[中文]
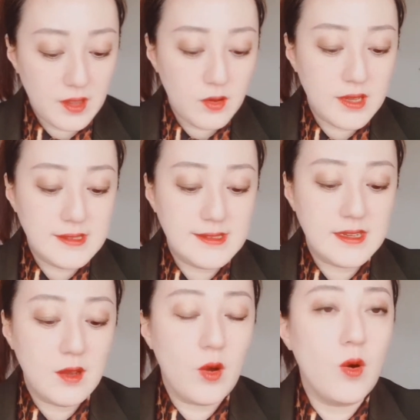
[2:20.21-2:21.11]
OK，今
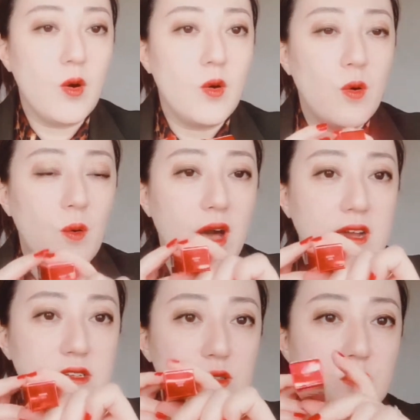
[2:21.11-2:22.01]
天口红我
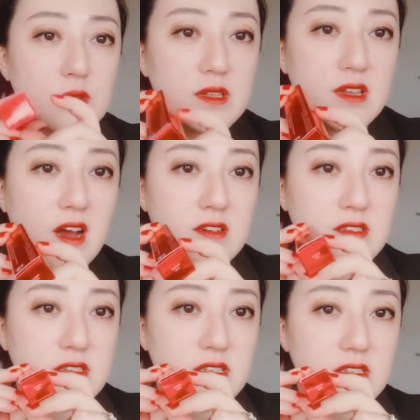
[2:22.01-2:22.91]
还是用的 Nars
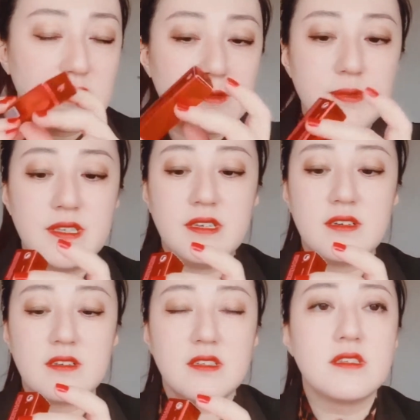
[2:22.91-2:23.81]
这支
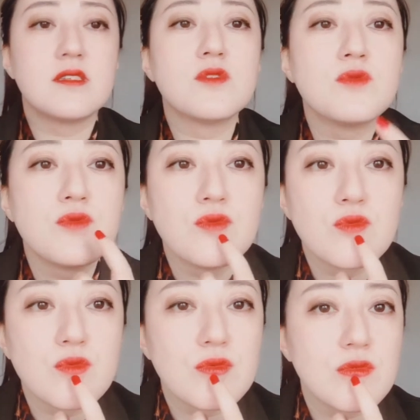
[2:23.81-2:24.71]
Pears，
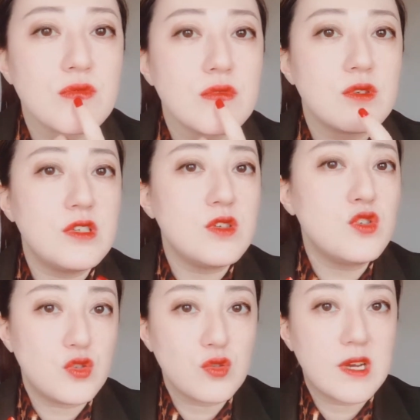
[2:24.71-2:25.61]
金
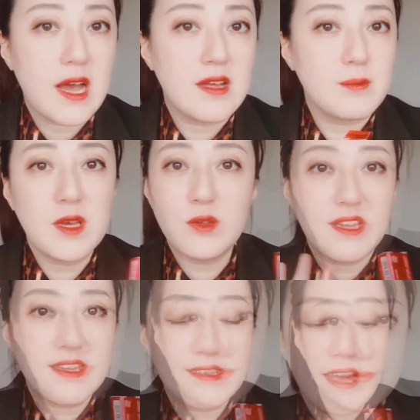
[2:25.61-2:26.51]
属感，没有
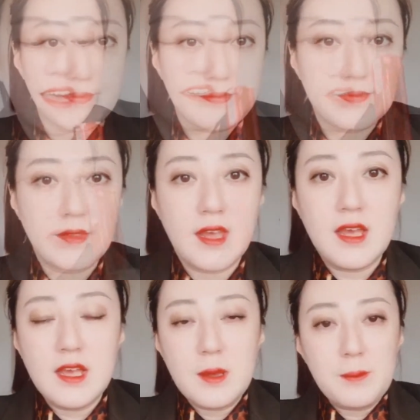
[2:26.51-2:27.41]
叠加。
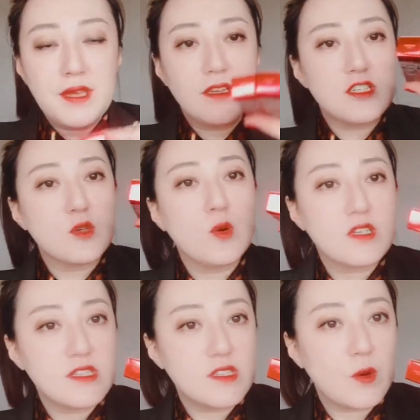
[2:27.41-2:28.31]
平时我
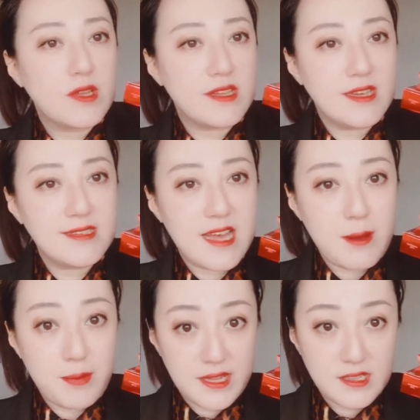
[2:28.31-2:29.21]
是喜欢叠
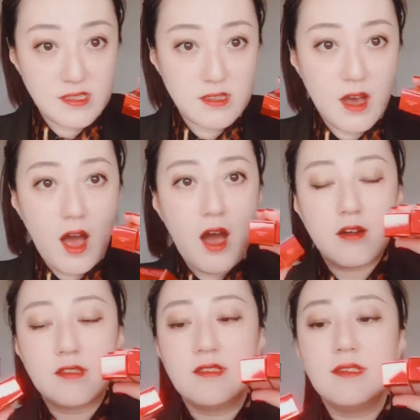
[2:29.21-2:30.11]
加别的色
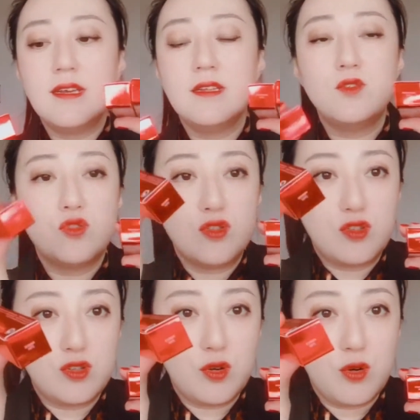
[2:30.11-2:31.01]
号，今天就是
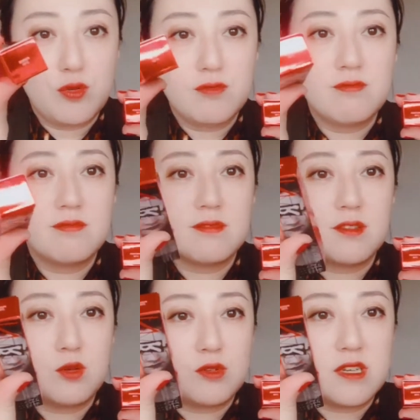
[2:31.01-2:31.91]
只有
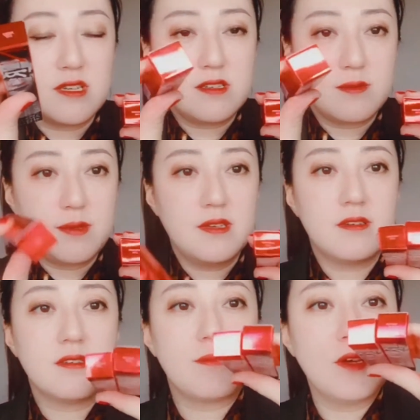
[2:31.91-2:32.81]
涂这一支
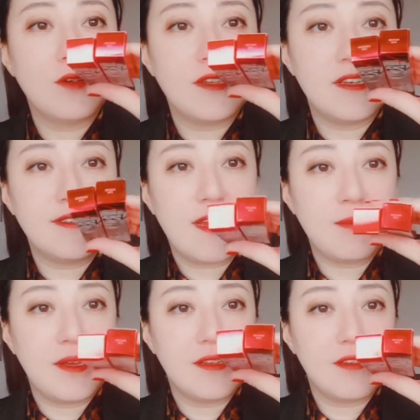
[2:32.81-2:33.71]
Pierces，没有叠加
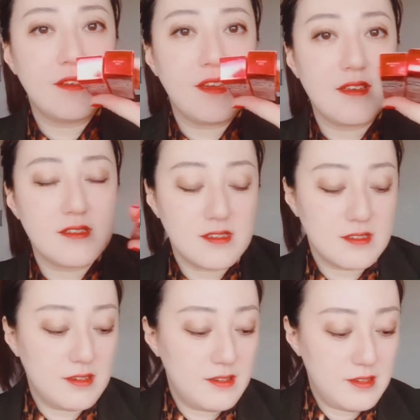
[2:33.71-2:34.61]
别的颜
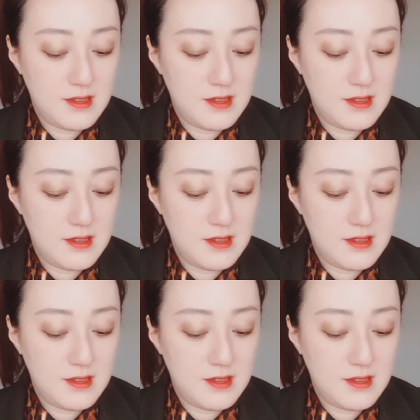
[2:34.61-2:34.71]
色。